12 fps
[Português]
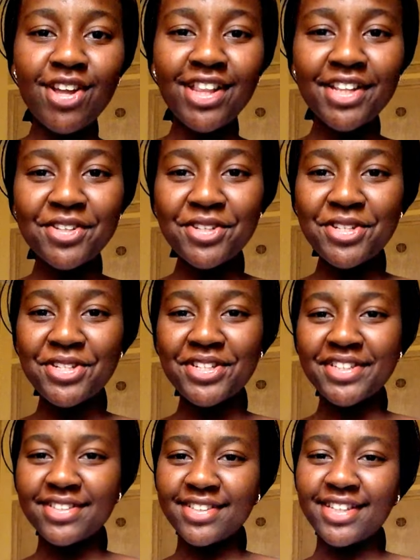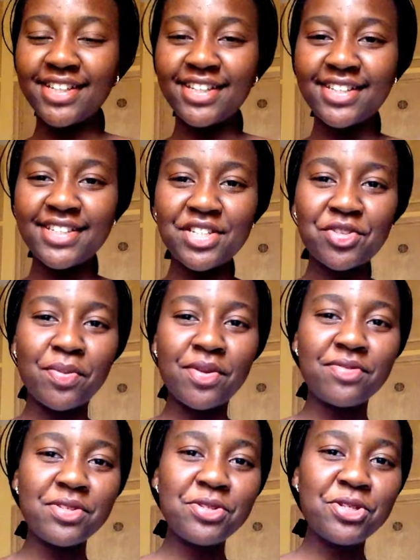Olá a todos e sejam
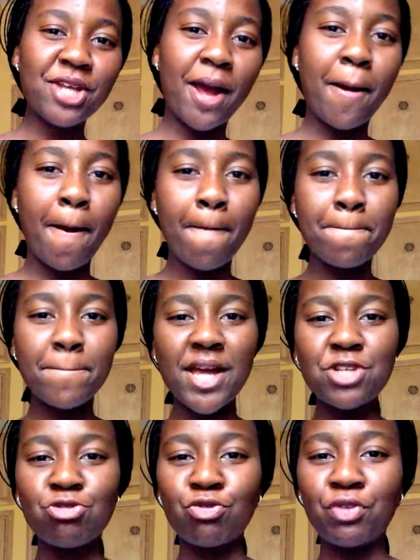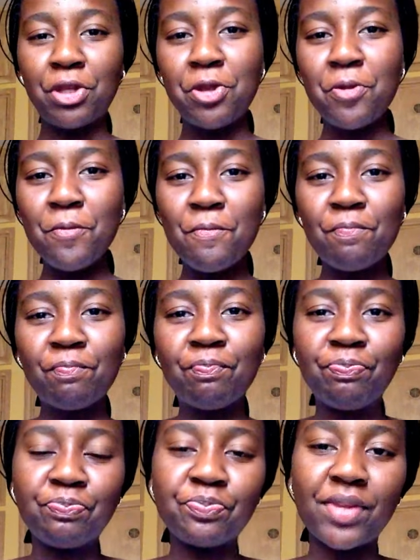bem-vindos a mais um vídeo
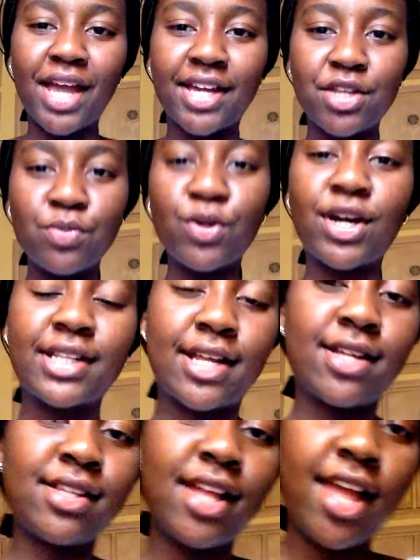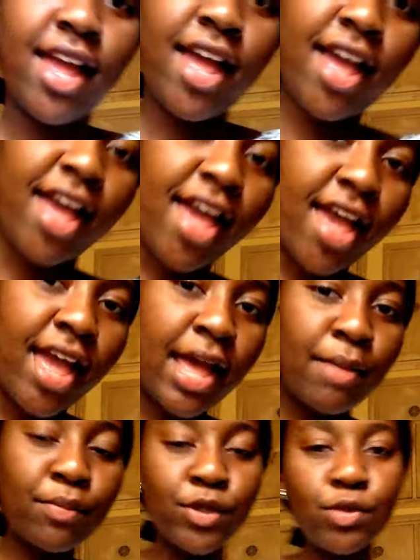aqui no meu canal.
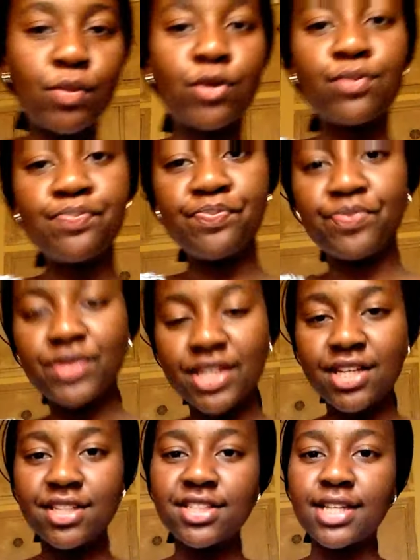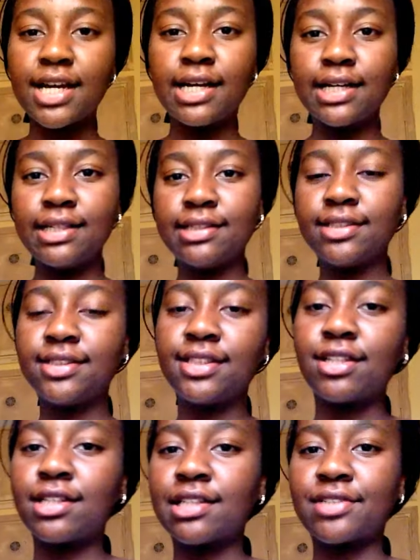É muito bom estar
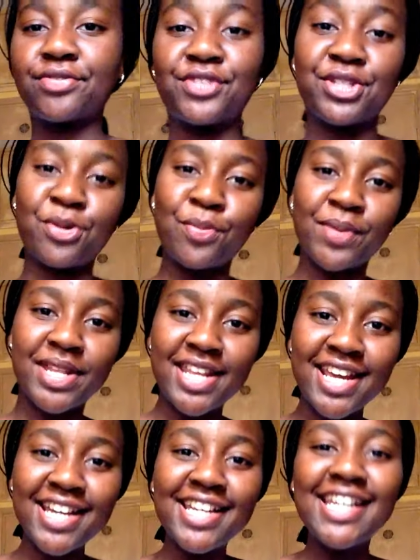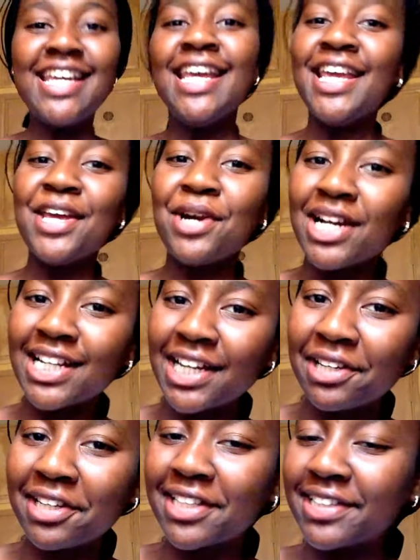na vossa companhia e eu
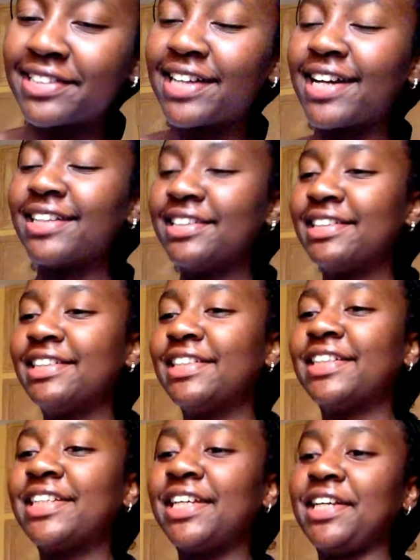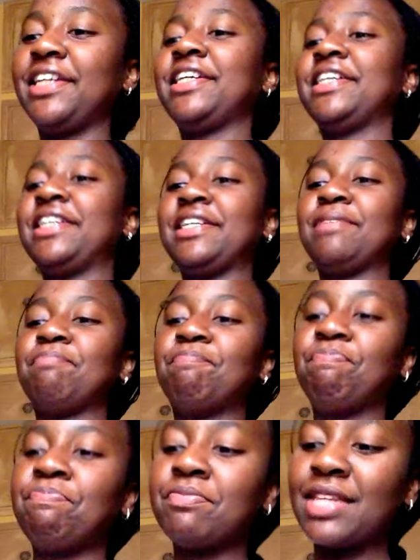quero acreditar que
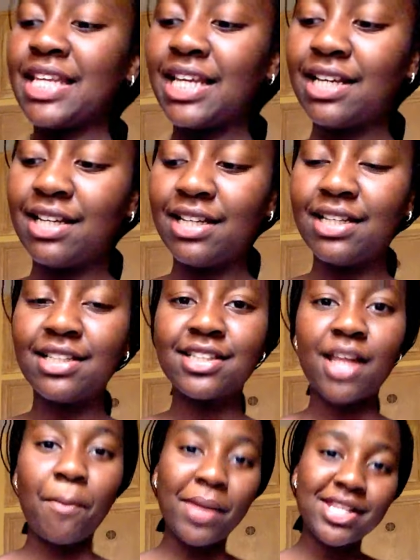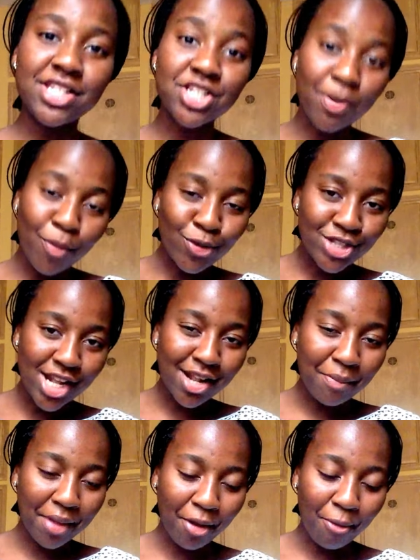também seja bom estar
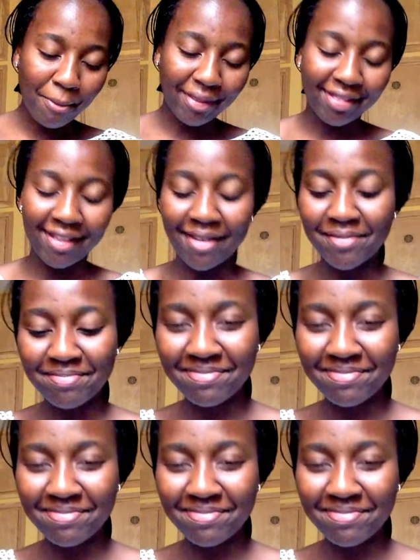na minha companhia.